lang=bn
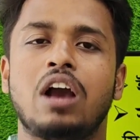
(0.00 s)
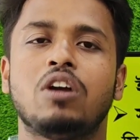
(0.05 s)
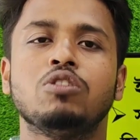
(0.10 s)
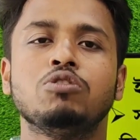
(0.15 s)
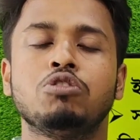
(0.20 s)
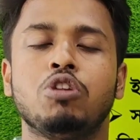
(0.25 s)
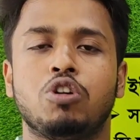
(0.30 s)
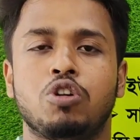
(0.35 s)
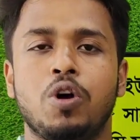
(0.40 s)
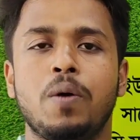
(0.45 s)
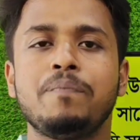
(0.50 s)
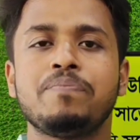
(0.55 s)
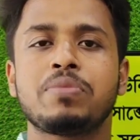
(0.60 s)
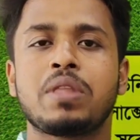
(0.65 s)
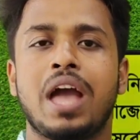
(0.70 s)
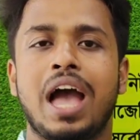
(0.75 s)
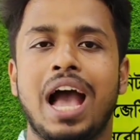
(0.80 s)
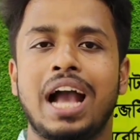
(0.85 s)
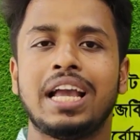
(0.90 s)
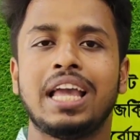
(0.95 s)
এখন ধরো
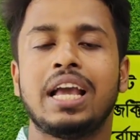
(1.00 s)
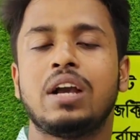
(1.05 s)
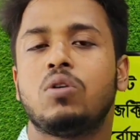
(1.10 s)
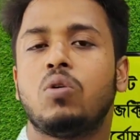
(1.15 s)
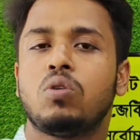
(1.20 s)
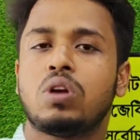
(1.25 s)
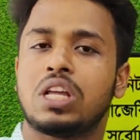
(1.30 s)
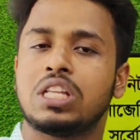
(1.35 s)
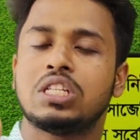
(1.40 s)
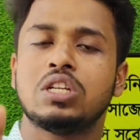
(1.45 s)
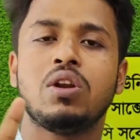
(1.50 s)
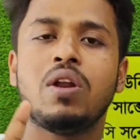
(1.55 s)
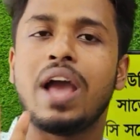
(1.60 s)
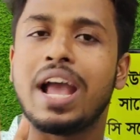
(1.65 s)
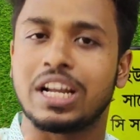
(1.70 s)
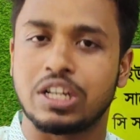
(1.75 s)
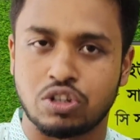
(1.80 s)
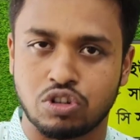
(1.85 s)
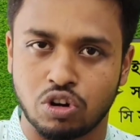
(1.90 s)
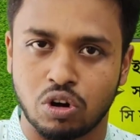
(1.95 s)
আগে কোটা ছিল
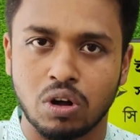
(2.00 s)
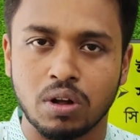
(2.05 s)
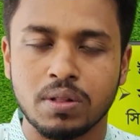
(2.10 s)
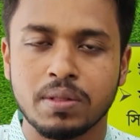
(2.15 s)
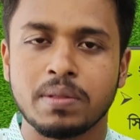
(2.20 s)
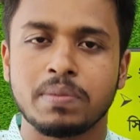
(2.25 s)
একশো